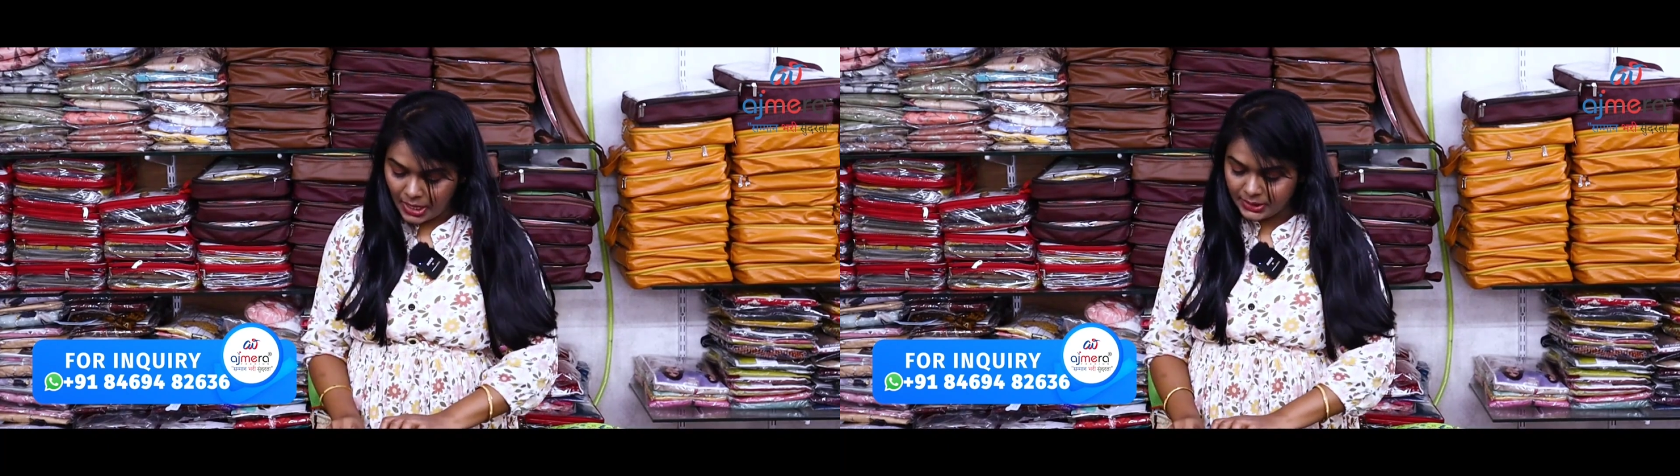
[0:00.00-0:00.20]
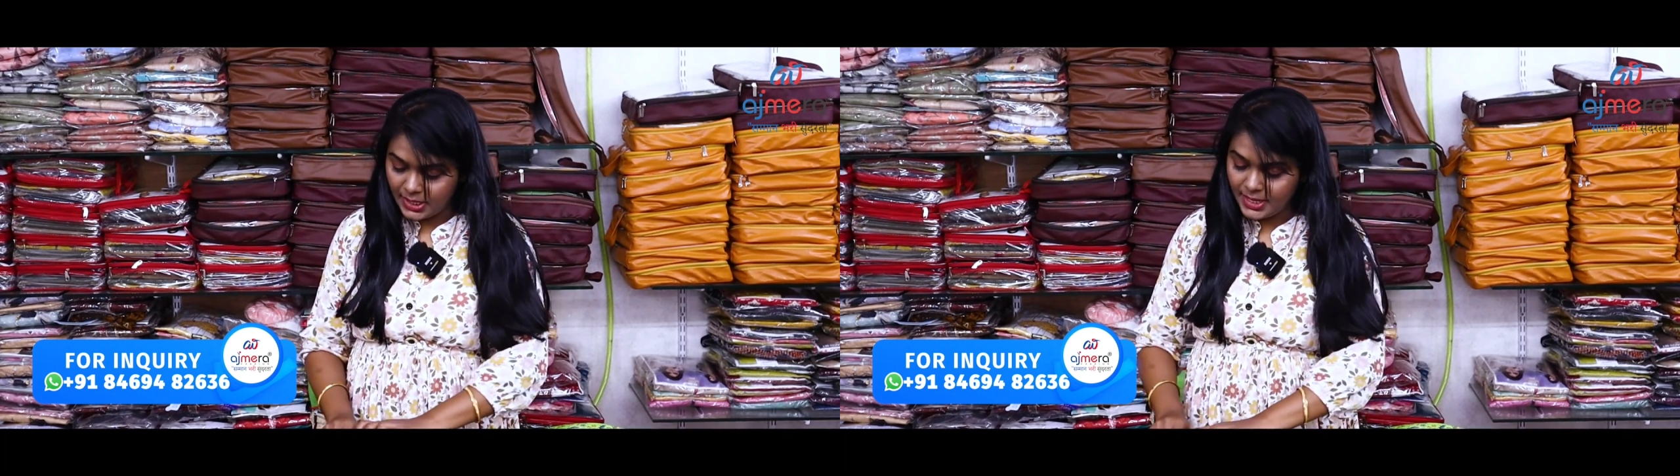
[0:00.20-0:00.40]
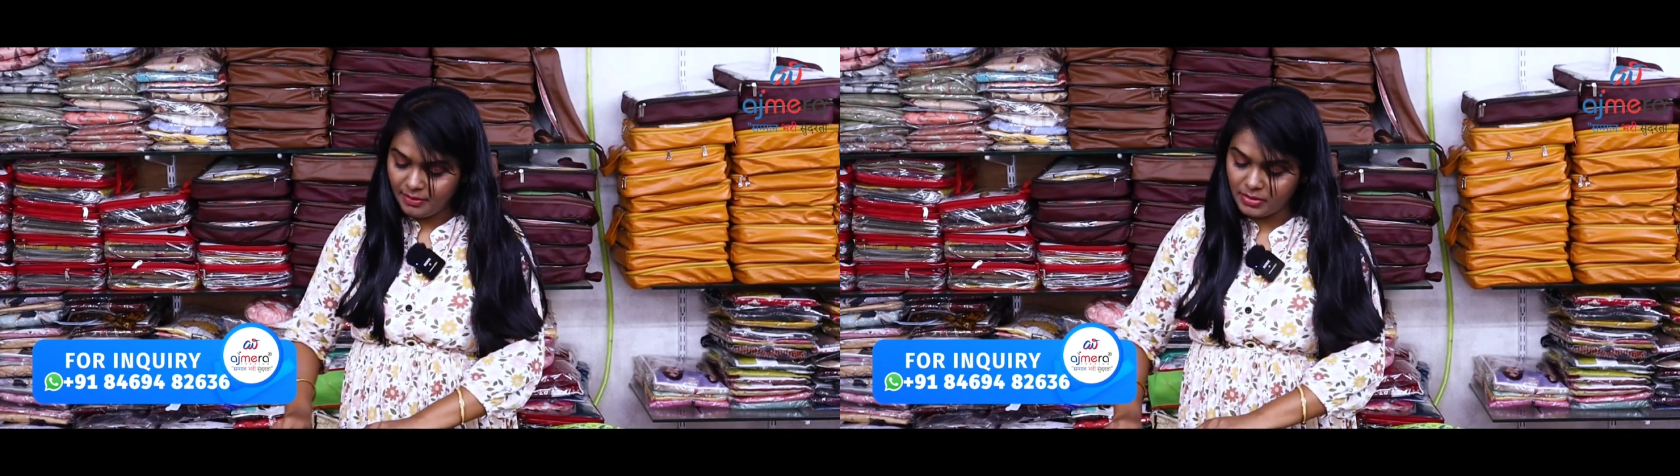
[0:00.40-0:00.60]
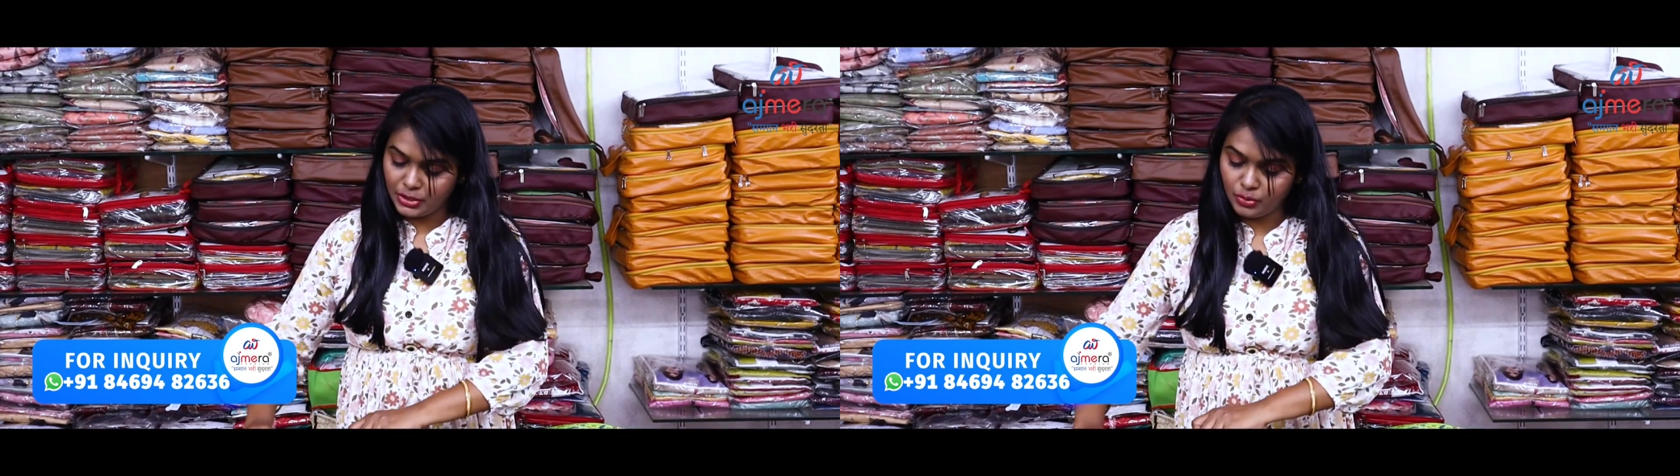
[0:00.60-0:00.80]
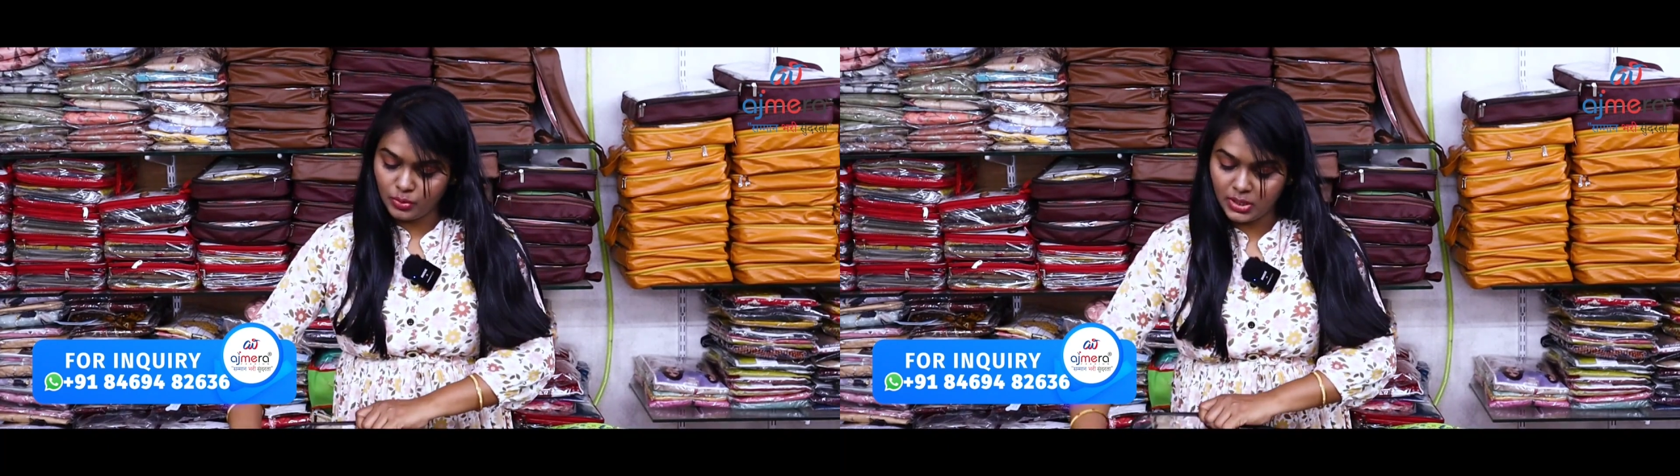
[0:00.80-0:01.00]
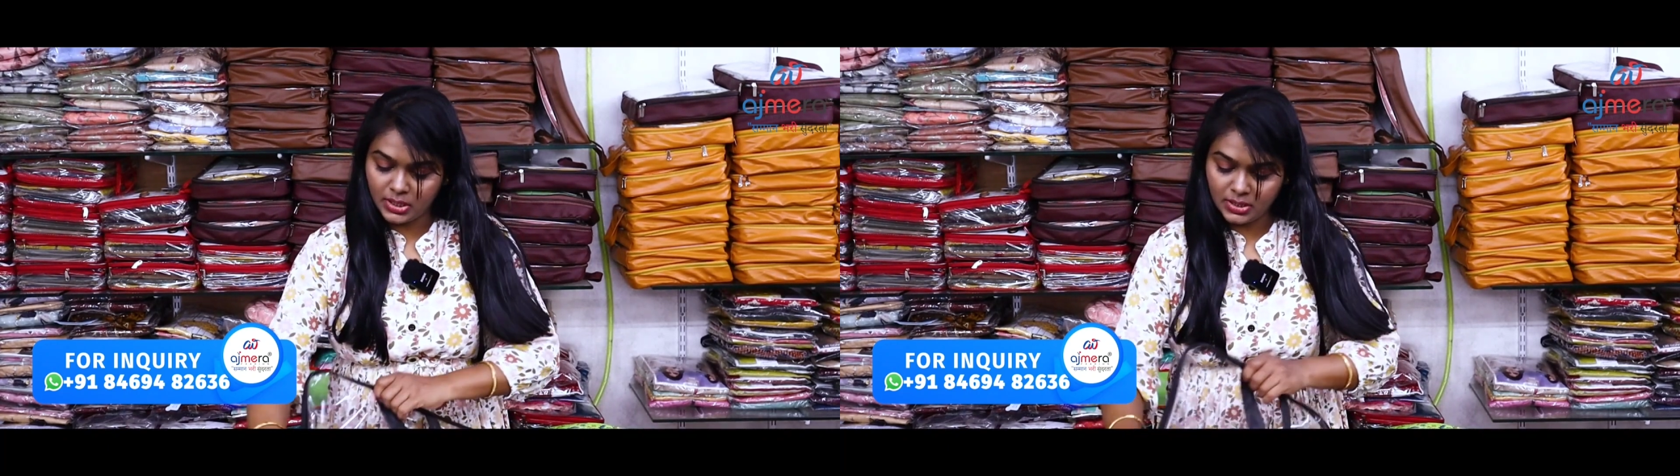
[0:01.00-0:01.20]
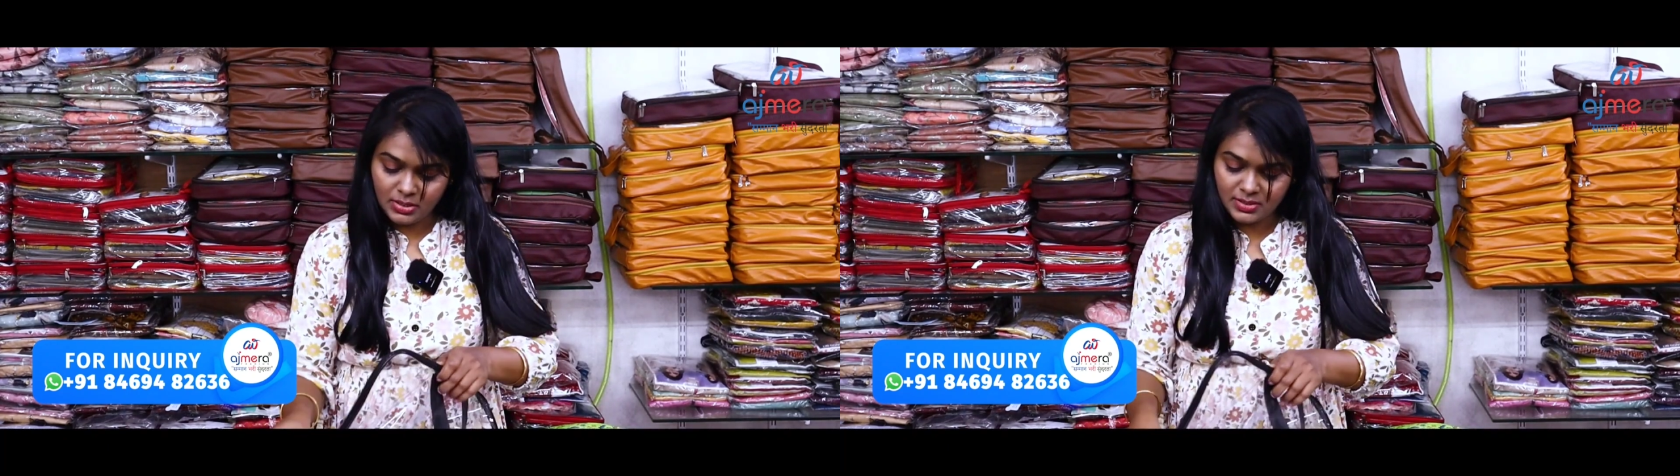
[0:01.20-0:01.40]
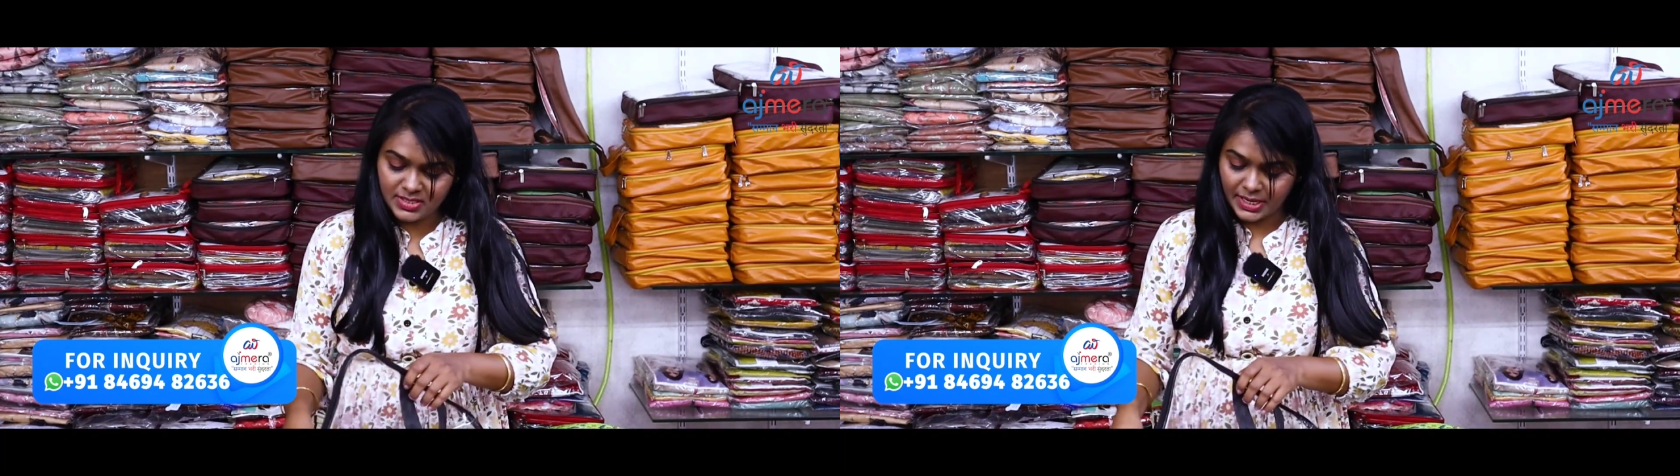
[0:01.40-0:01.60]
அதுலேயே வந்து உங்களுக்கு
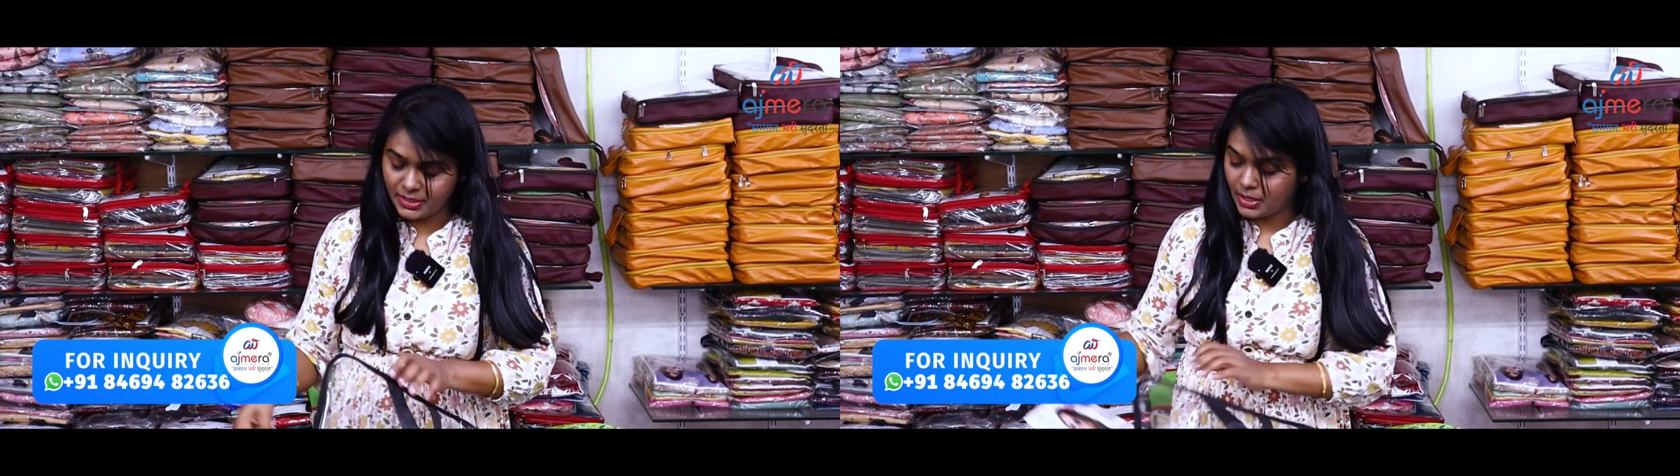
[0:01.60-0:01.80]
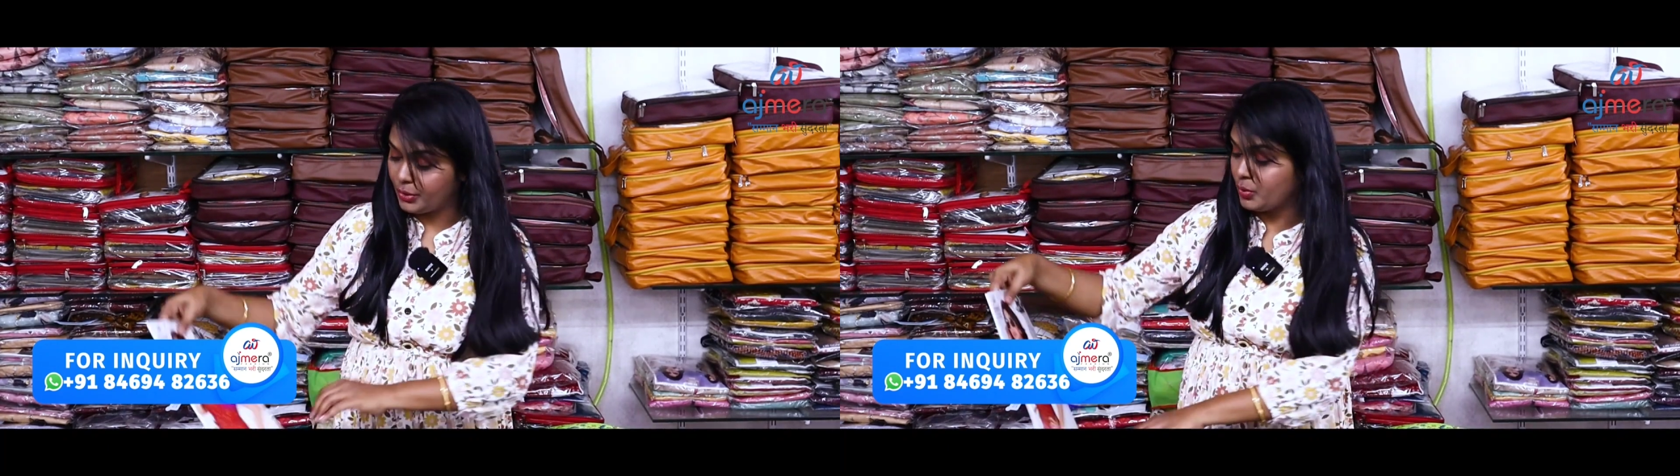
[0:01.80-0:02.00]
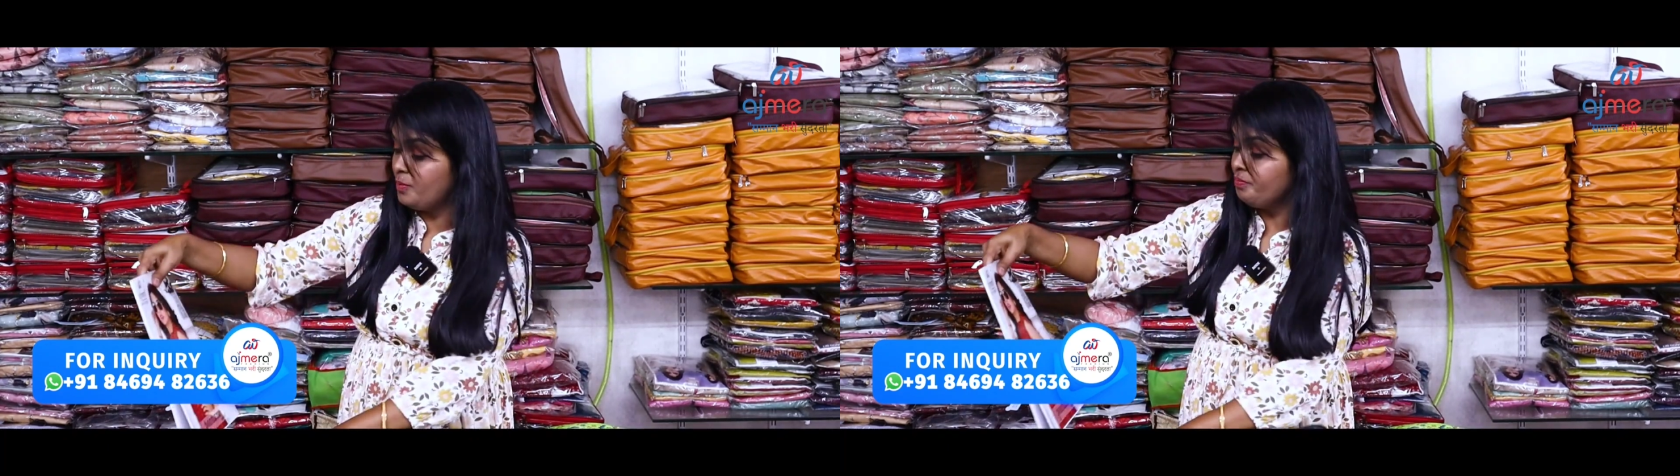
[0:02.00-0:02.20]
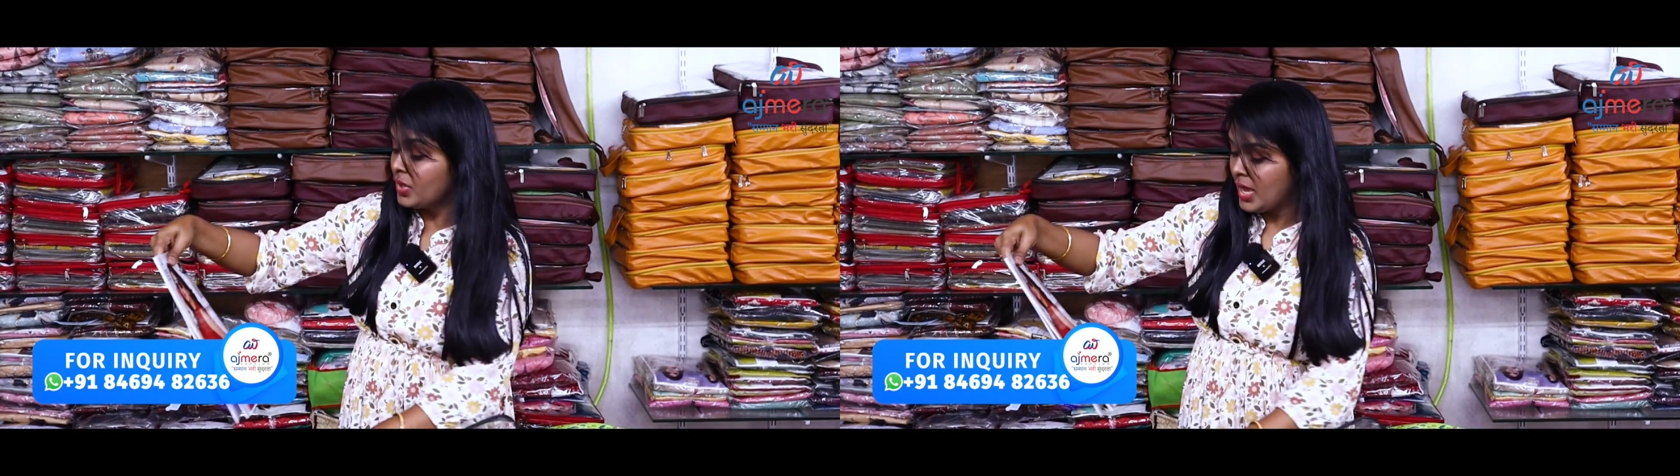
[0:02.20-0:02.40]
செட்டாக இருக்கும்